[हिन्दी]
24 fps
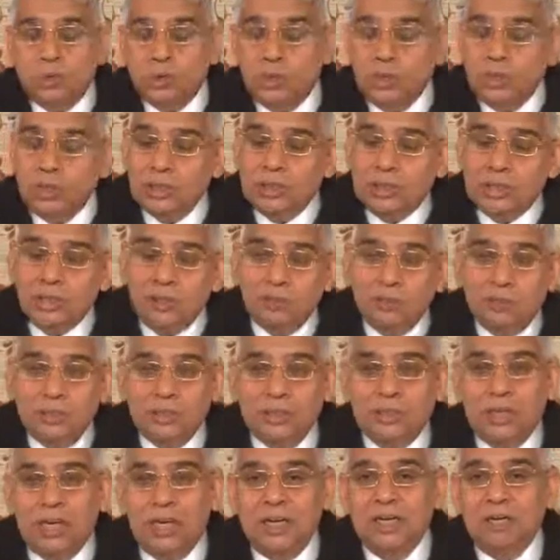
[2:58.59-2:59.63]
उसकी शरण
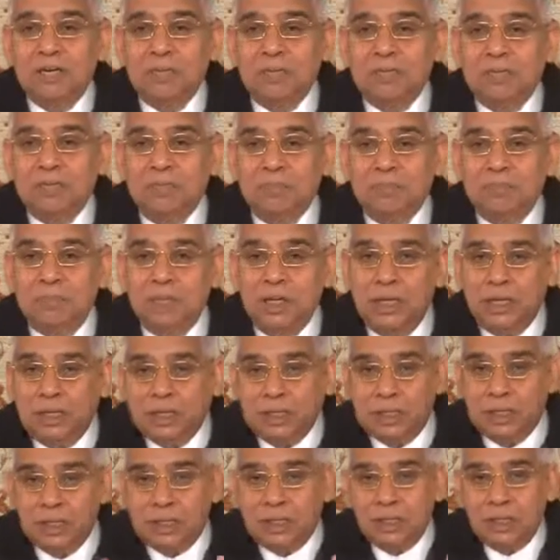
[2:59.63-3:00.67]
में जा
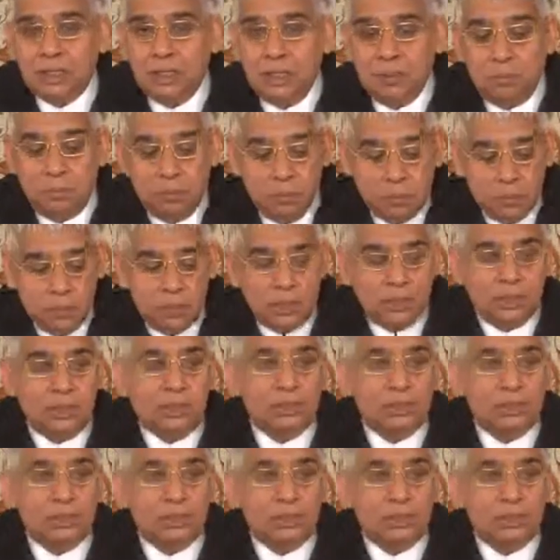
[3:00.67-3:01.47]
मेरे सत्र का मुझे